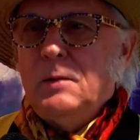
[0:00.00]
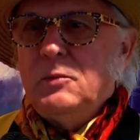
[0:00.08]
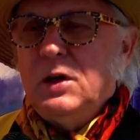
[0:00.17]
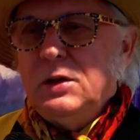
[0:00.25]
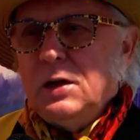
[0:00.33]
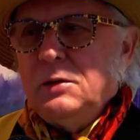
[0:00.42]

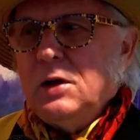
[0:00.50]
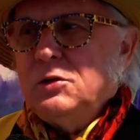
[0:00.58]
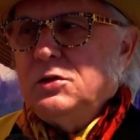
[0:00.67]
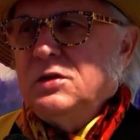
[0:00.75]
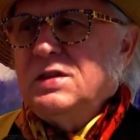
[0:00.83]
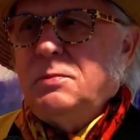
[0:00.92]
No i tak
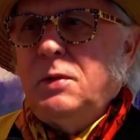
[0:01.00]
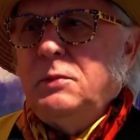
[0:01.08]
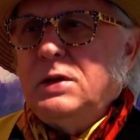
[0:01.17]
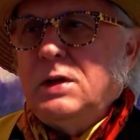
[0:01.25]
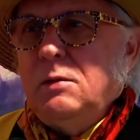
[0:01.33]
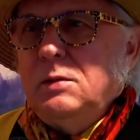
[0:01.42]
jakoś to
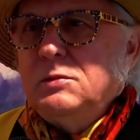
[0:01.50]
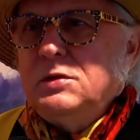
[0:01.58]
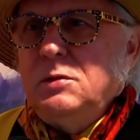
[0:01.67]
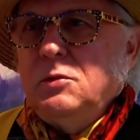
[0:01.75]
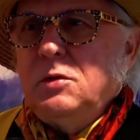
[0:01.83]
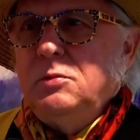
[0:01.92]
zapamiętałem, z
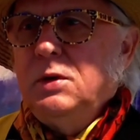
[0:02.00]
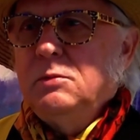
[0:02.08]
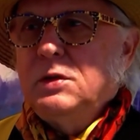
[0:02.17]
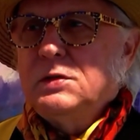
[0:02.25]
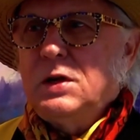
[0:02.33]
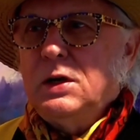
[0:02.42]
nim robiłem
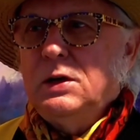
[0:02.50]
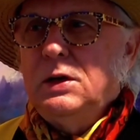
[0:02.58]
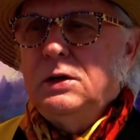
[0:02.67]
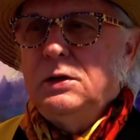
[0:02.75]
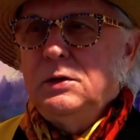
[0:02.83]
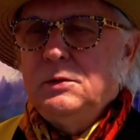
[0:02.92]
te strachy
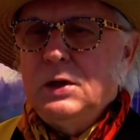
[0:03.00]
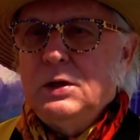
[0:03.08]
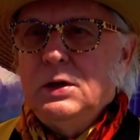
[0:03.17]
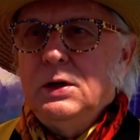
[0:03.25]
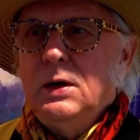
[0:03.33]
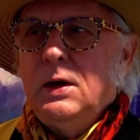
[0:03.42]
i
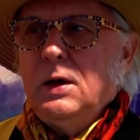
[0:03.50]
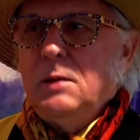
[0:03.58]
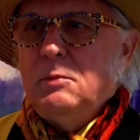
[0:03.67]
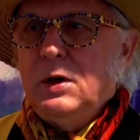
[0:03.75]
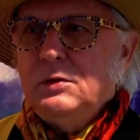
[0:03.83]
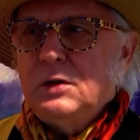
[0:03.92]
kiedy
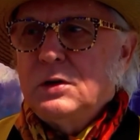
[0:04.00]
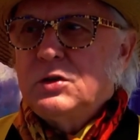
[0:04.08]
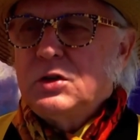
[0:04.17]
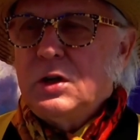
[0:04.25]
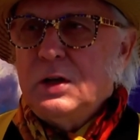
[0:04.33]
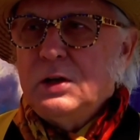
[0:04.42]
mając lat
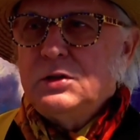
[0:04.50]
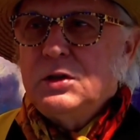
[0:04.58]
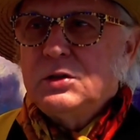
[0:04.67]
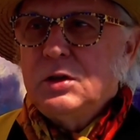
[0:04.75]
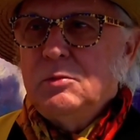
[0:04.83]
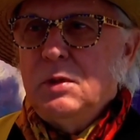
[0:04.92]
14
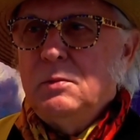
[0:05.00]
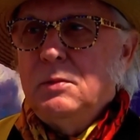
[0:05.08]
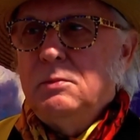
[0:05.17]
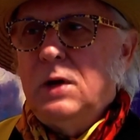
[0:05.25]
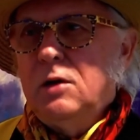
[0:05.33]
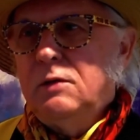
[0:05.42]

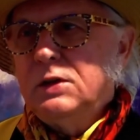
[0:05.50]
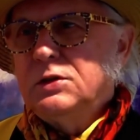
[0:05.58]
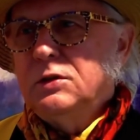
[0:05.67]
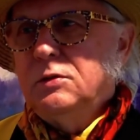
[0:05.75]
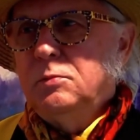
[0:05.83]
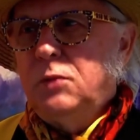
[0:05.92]
szedłem
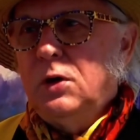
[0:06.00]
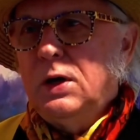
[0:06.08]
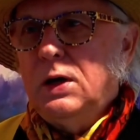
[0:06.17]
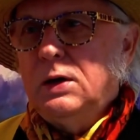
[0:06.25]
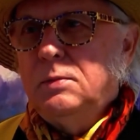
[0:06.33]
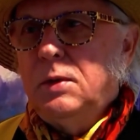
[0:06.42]
malować y,
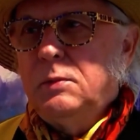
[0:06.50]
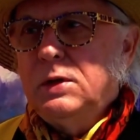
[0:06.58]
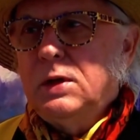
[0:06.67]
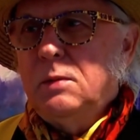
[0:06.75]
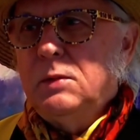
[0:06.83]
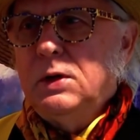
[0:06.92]
pola,
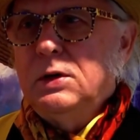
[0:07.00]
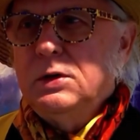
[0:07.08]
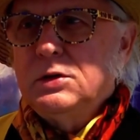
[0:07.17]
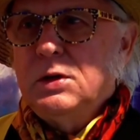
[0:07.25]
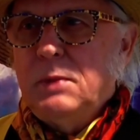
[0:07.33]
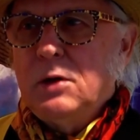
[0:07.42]
pamiętam,
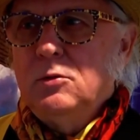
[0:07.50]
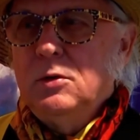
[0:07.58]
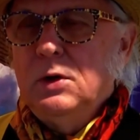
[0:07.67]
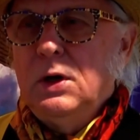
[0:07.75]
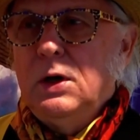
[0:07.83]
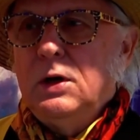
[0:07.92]
y,
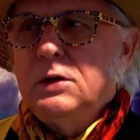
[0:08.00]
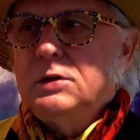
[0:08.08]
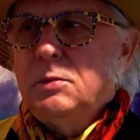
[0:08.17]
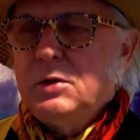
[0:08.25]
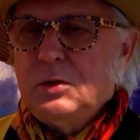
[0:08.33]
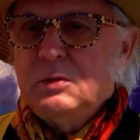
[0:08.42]
rzepaku,
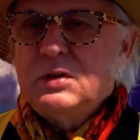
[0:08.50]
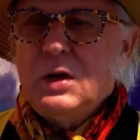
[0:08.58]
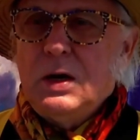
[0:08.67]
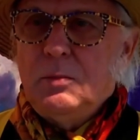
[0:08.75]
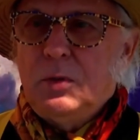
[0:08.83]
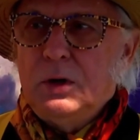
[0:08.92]
zobaczyłem
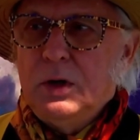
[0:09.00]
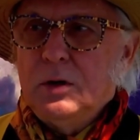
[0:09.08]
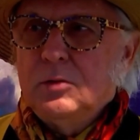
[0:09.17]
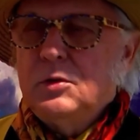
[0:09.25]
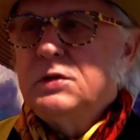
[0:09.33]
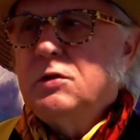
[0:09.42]
stracha
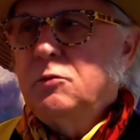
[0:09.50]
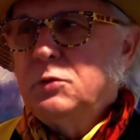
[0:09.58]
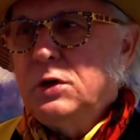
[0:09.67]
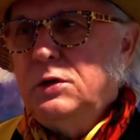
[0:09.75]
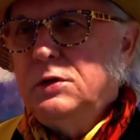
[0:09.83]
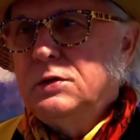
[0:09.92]
polnego, który stał w
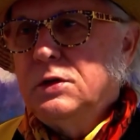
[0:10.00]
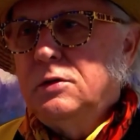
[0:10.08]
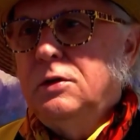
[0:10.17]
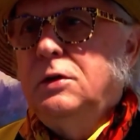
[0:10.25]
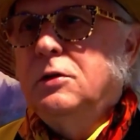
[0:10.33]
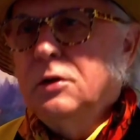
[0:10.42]
pszenicy.
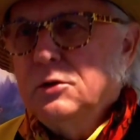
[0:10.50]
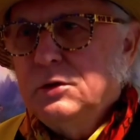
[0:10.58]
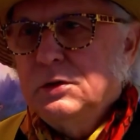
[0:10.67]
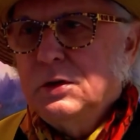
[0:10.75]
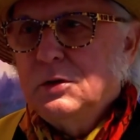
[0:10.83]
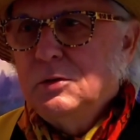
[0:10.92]
No i od tego
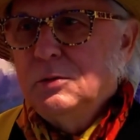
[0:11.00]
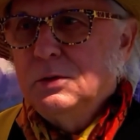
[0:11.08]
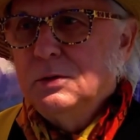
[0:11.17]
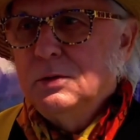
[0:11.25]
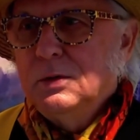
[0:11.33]
się zaczęło.